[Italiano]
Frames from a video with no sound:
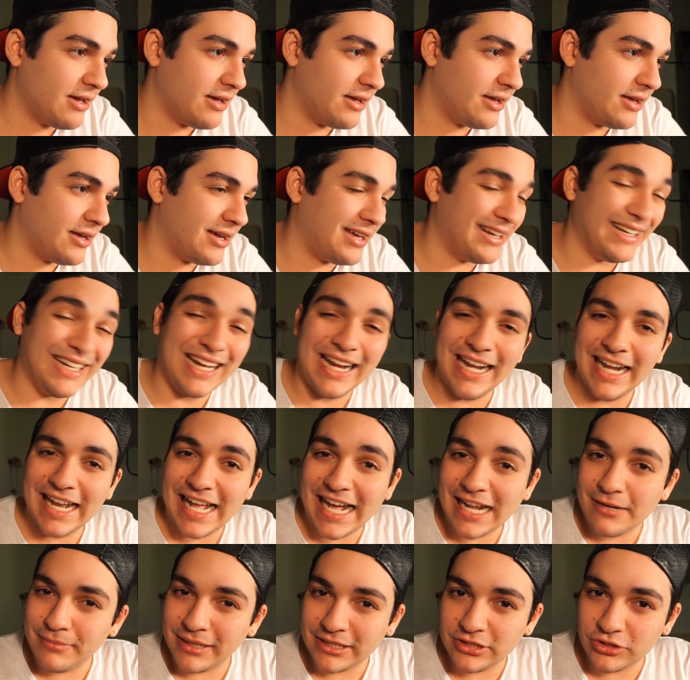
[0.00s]
Eh,
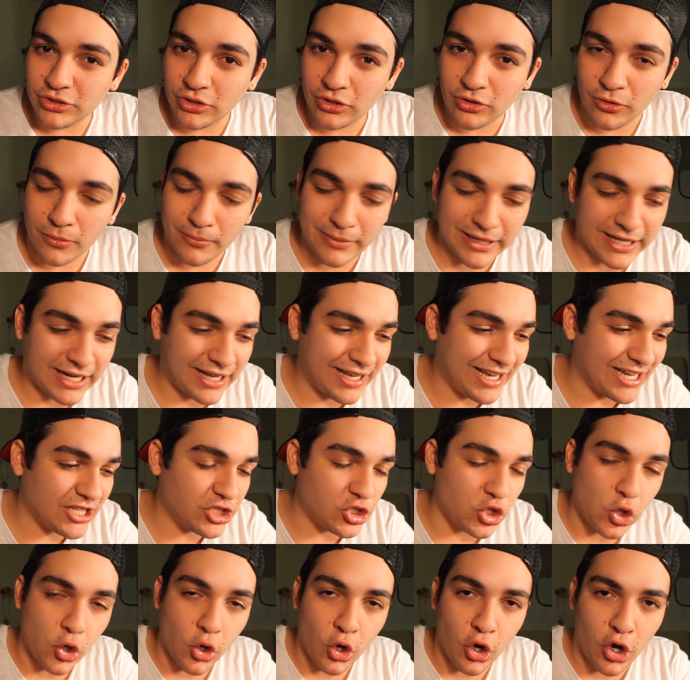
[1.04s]
Nell'Albatro con
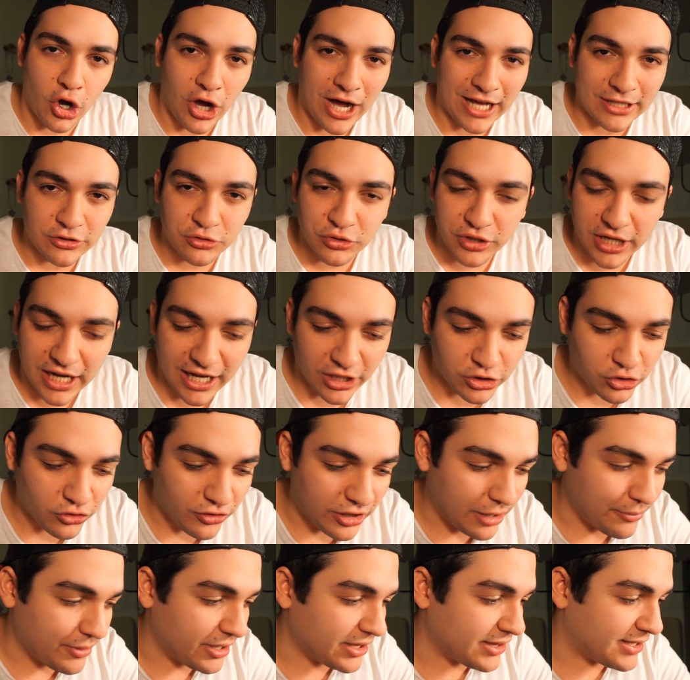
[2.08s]
Marrakesh l'ho adorato,
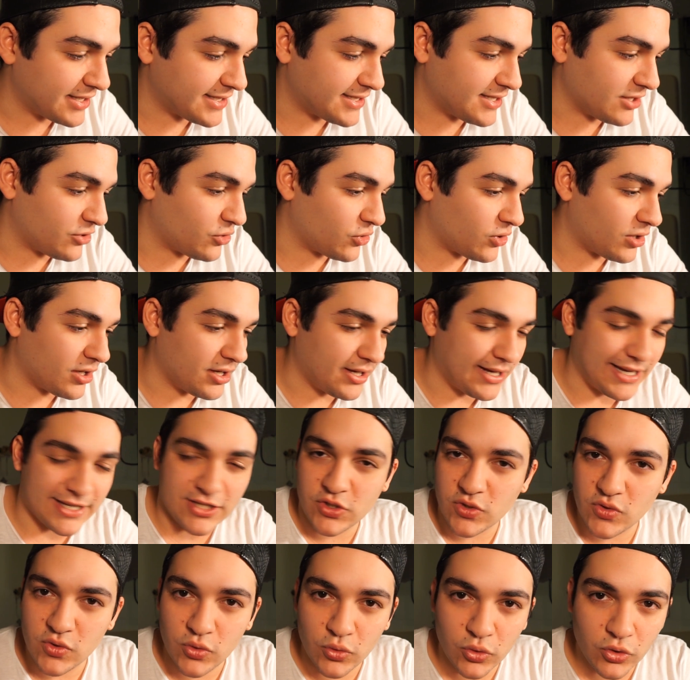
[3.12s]
veramente è stato
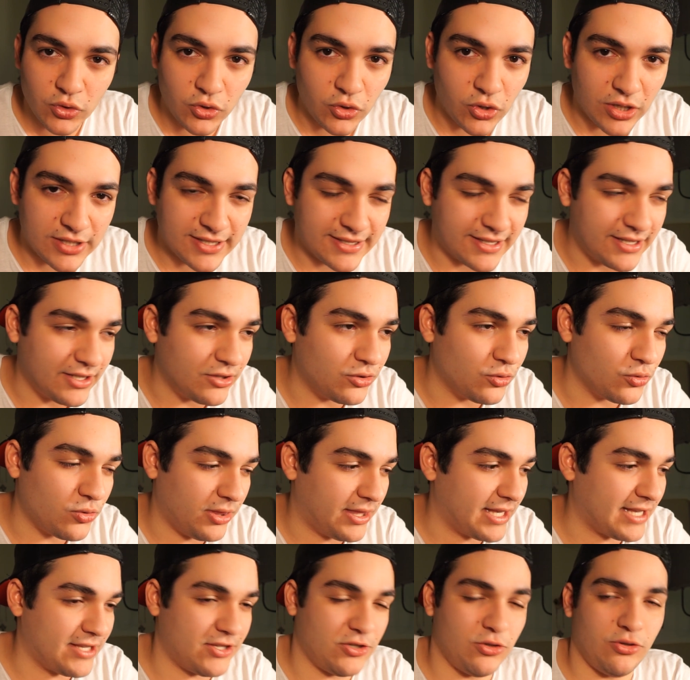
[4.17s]
assurdo. Ha scritto un
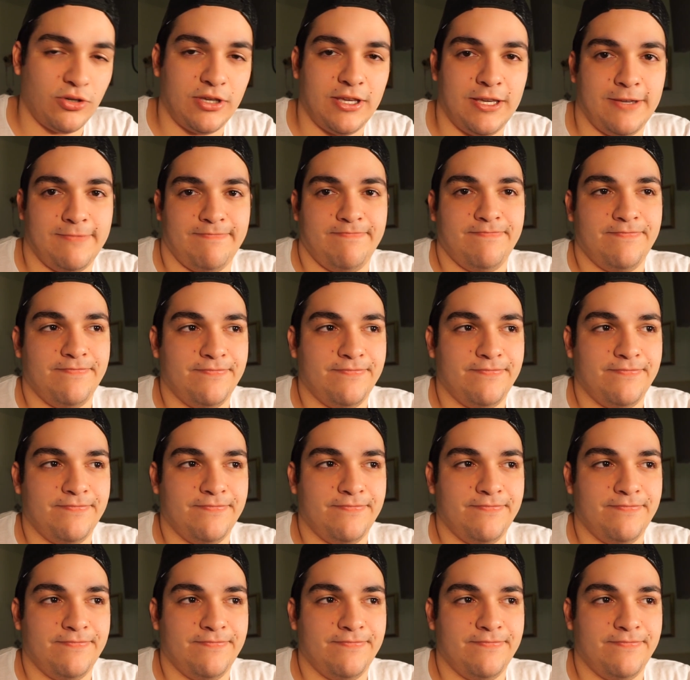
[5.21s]
testo che.